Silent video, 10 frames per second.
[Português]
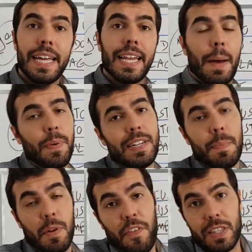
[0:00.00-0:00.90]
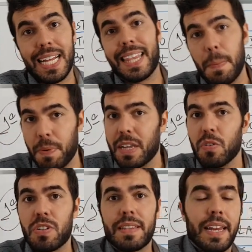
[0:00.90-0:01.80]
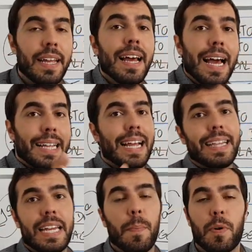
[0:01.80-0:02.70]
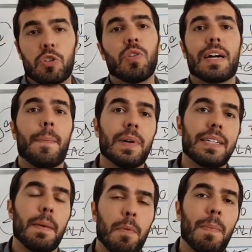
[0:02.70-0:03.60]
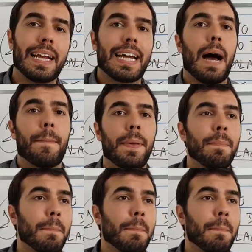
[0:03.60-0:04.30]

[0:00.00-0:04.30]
E lá, por exemplo, eu falo da Trey porque eu uso a Trey. Na Trey eu posso colocar, por exemplo, o markup